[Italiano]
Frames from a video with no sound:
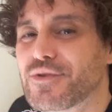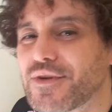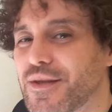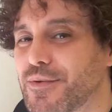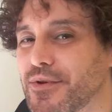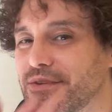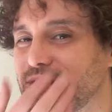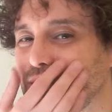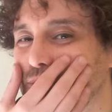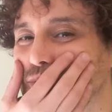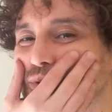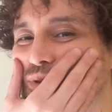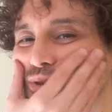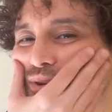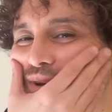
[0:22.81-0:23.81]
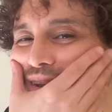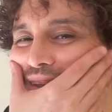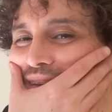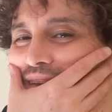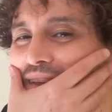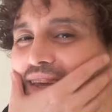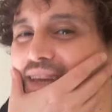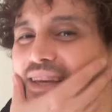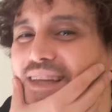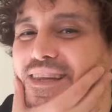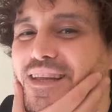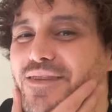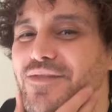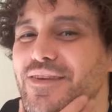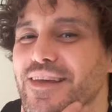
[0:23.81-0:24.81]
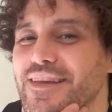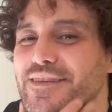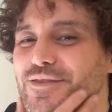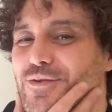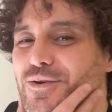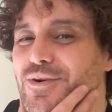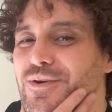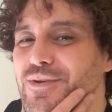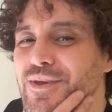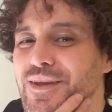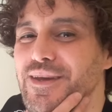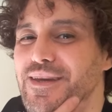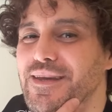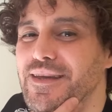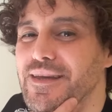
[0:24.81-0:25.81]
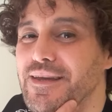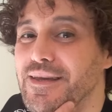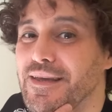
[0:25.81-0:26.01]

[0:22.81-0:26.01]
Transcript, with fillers: i nostri muscoli del viso eh,